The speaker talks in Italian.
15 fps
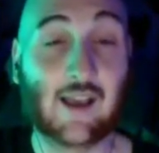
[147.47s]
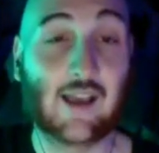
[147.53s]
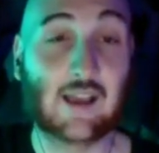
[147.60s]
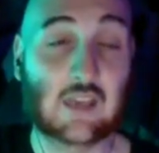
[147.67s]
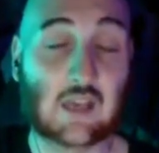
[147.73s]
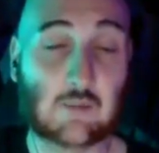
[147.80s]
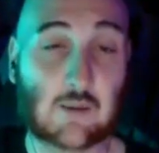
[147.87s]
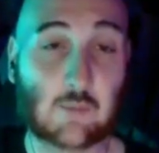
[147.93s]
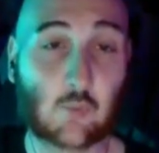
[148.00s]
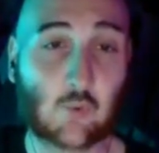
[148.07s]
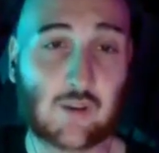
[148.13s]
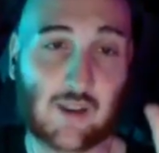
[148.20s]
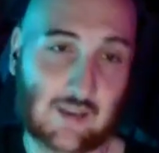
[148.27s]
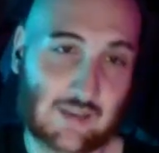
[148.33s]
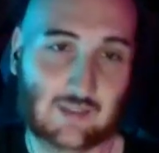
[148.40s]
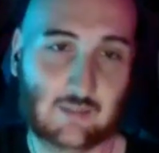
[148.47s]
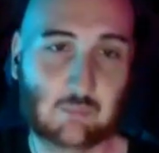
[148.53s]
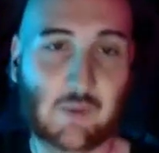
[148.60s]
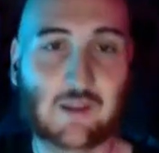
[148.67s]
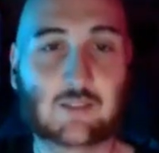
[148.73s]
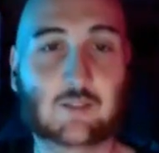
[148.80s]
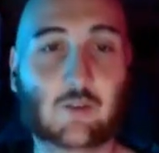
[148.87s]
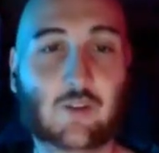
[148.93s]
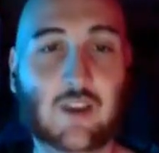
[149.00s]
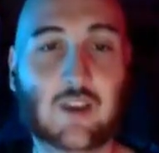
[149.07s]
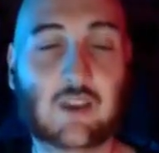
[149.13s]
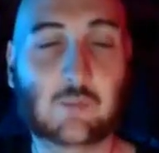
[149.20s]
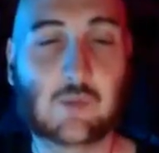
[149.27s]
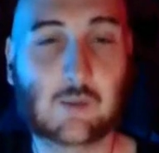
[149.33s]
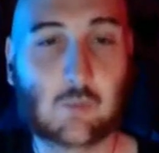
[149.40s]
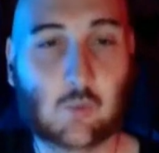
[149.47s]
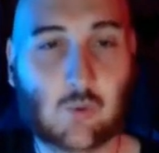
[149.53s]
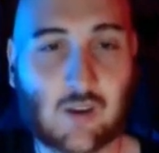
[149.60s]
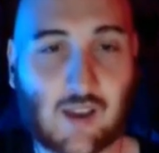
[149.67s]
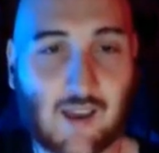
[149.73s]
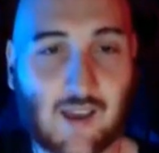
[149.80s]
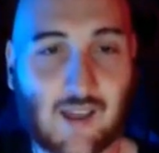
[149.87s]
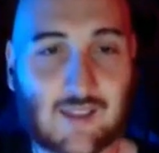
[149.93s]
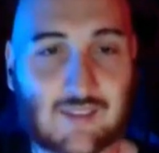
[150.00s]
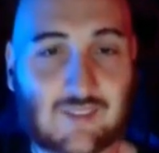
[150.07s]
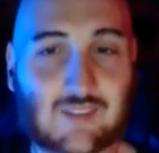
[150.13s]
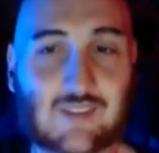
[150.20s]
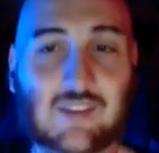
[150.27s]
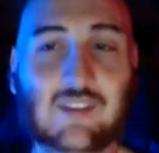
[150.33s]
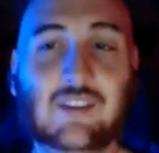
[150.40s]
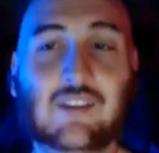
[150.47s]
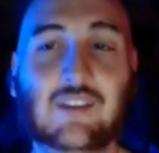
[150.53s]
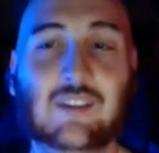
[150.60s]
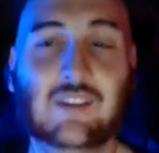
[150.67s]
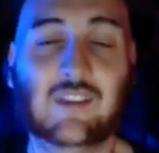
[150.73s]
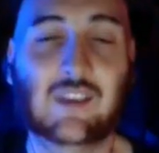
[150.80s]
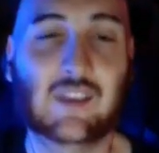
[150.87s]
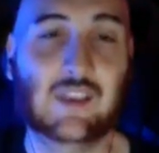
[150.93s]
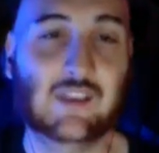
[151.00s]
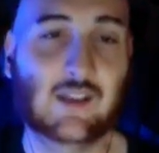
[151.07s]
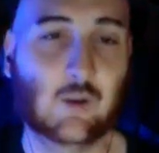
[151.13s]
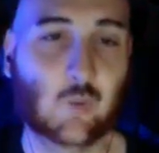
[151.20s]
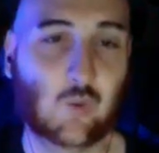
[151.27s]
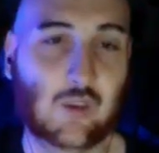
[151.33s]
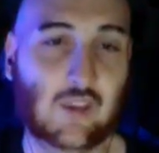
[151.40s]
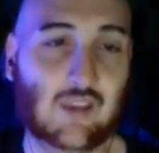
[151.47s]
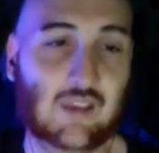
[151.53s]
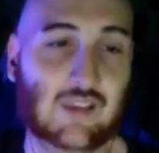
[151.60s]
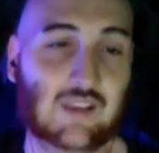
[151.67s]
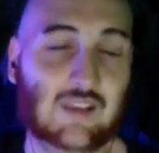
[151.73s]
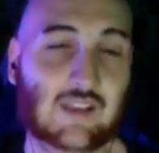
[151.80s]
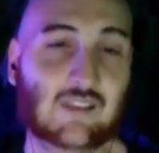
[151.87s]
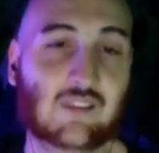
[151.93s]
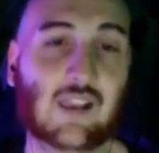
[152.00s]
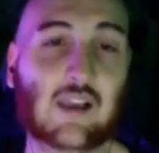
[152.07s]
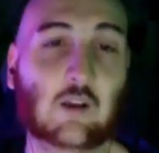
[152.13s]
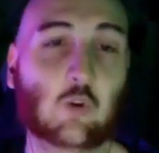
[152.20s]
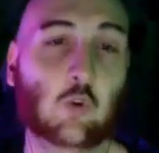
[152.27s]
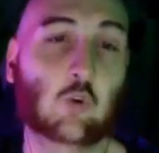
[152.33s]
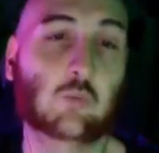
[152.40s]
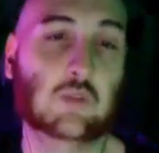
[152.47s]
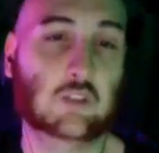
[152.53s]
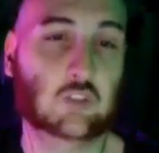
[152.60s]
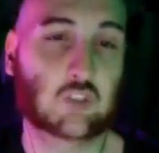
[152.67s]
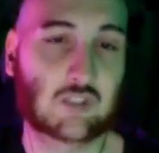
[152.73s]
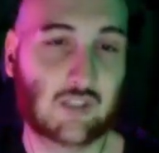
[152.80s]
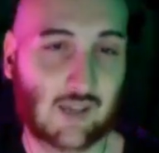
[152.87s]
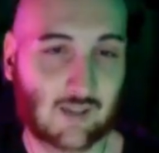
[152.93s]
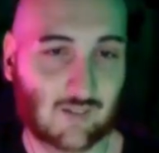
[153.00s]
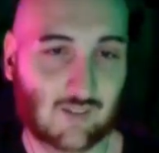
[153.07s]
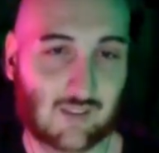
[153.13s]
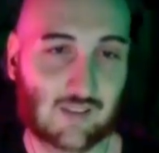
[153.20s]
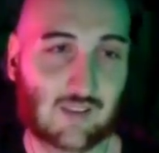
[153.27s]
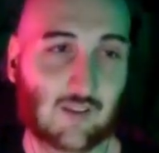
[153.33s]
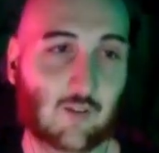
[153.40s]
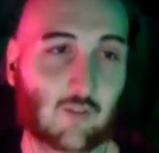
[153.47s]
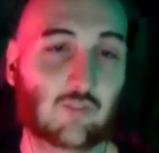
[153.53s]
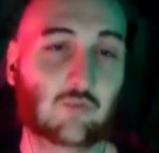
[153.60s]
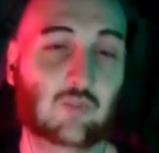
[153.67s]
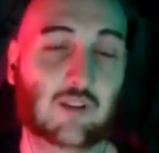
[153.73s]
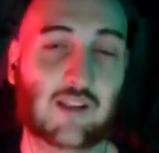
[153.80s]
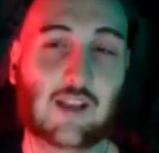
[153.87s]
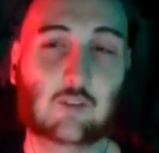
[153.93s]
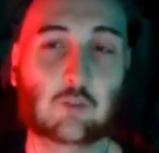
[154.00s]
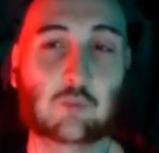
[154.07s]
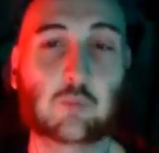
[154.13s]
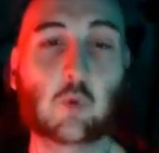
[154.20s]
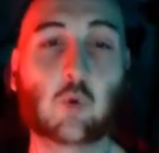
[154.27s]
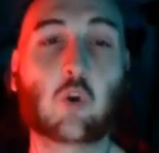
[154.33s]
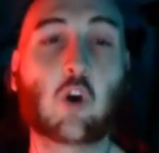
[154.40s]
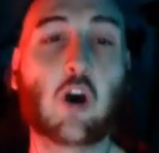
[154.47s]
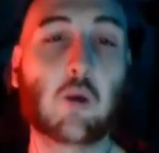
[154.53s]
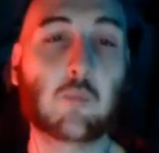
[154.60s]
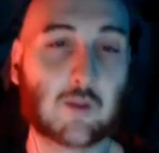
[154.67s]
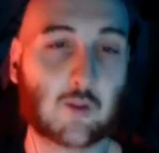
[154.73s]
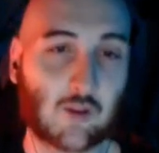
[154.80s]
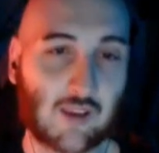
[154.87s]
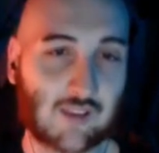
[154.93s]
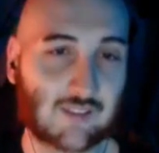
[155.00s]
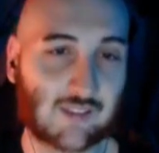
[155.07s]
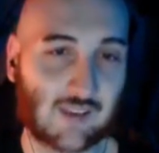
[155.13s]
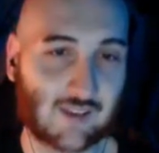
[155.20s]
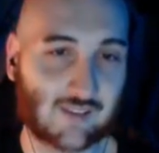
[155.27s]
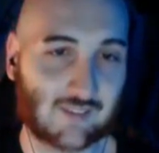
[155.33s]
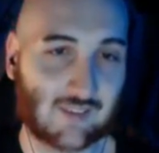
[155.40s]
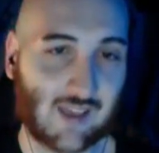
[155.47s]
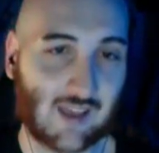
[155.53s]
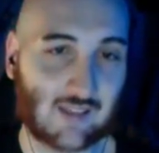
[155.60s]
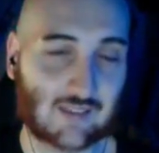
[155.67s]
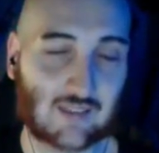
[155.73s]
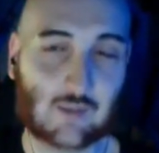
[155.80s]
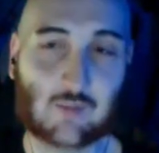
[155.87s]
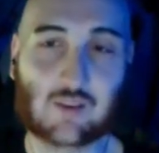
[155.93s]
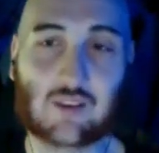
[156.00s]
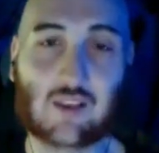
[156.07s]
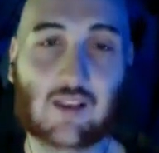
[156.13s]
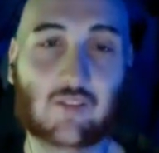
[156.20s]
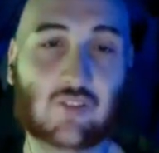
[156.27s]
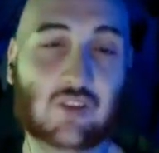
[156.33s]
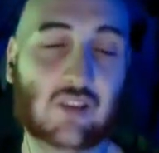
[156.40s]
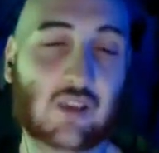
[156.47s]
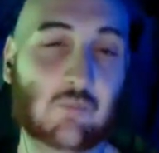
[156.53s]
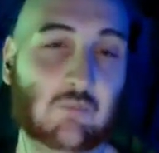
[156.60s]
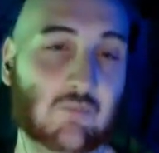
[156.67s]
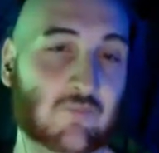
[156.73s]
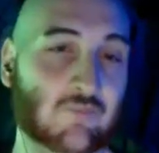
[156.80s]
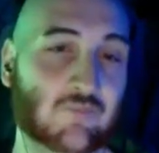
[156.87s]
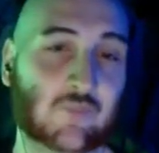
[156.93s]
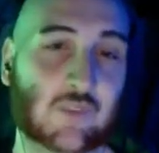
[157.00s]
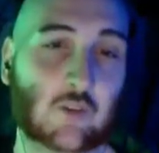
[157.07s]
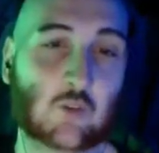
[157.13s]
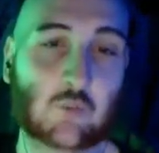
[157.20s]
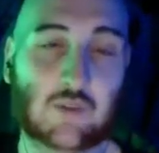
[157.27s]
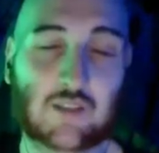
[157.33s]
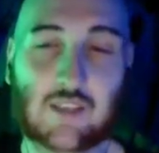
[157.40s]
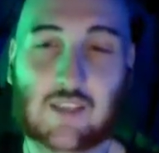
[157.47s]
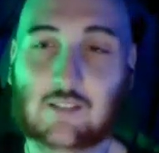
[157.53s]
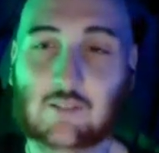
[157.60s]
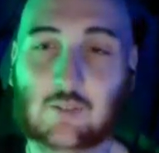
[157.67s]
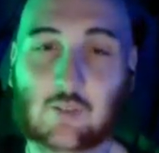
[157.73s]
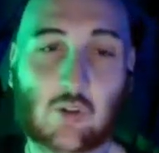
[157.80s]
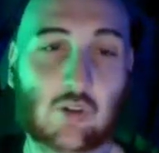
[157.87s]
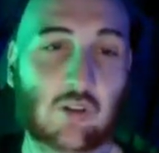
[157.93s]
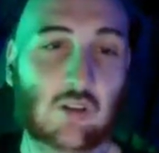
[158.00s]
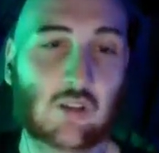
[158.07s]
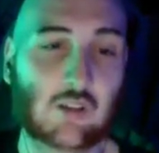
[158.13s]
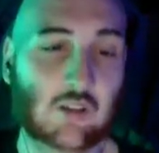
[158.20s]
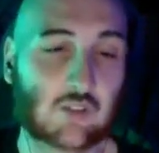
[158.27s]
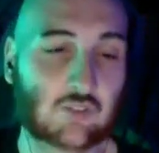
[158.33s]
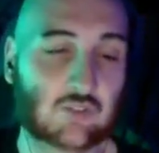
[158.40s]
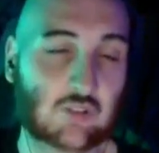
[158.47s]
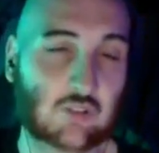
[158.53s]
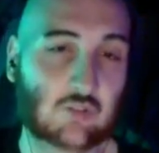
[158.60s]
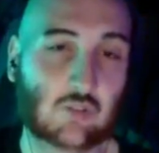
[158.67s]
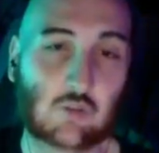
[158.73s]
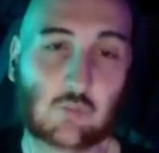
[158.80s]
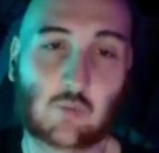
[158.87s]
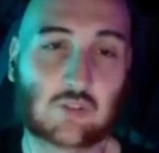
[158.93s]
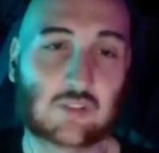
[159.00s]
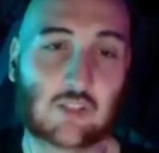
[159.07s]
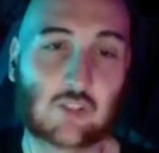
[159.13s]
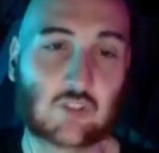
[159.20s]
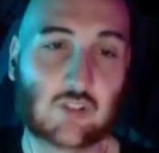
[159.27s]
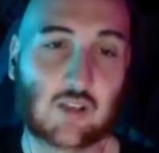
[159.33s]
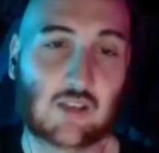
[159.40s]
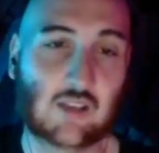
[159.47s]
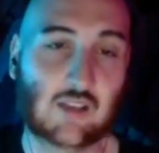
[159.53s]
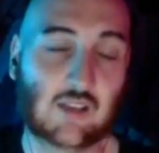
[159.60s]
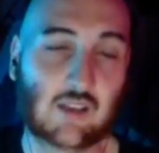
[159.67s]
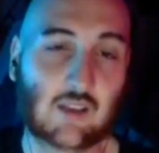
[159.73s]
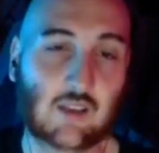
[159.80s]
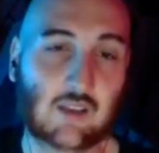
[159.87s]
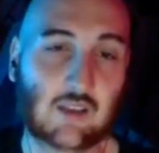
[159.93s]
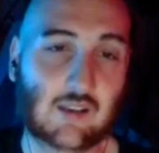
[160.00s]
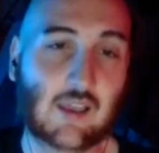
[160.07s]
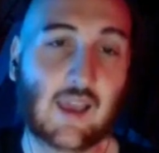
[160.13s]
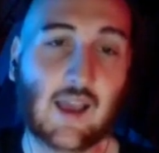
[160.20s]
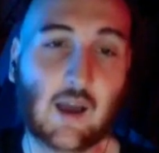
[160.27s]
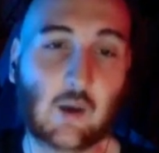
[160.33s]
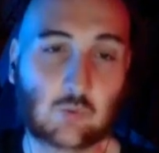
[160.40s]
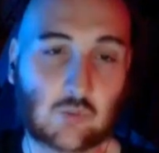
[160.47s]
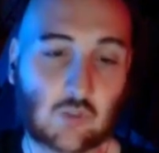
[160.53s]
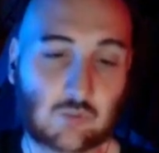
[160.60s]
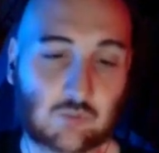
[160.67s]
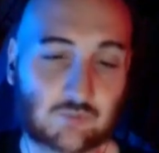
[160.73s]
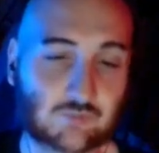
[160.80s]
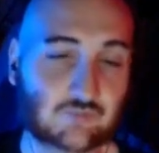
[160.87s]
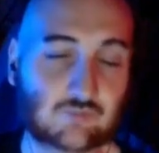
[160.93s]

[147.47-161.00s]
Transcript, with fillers: a Yamamura, ispettore Yamamura, anzi, e da qui inizia la comicità. Quindi è un caso più comico che interessante perché alla fine, come detto, ci sono molte scene delle auto